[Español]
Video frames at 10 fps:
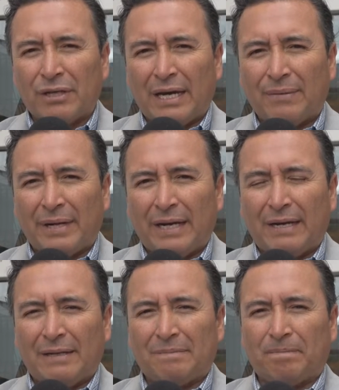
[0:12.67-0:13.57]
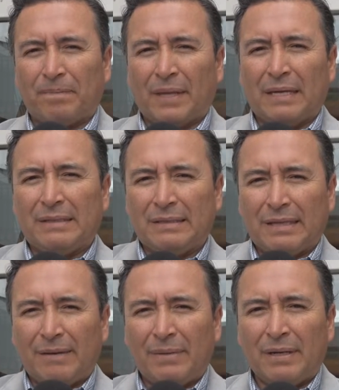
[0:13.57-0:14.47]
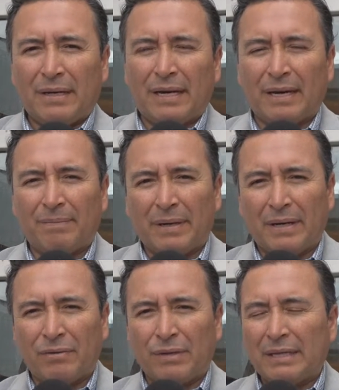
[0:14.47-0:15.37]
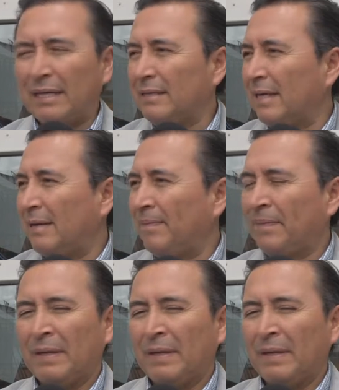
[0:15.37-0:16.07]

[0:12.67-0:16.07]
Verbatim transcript: se abre el sistema, hay que pagar una tasa